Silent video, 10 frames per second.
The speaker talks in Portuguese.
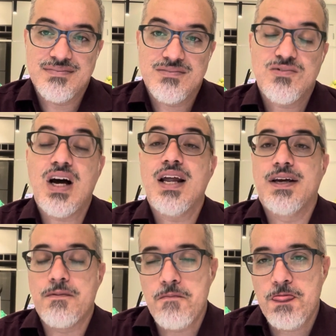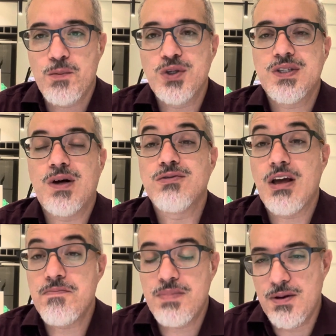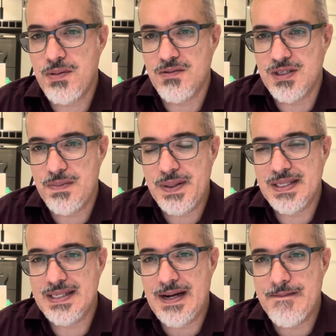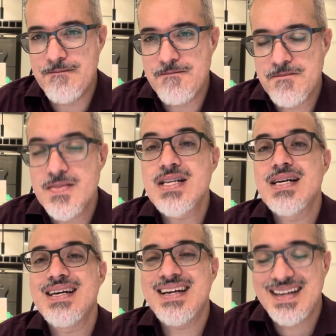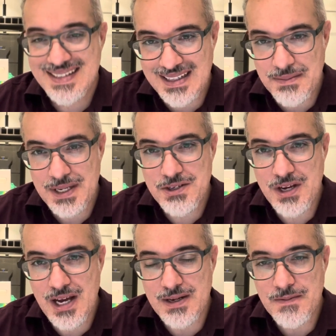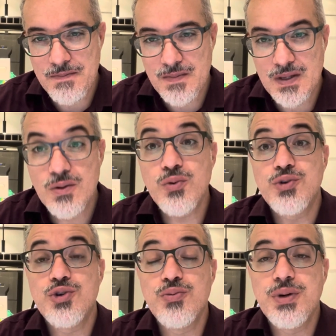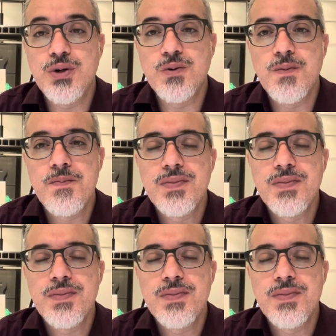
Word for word: Fala aí, vou te dar um tempinho para você pensar. Exatamente ele, o tio Bill.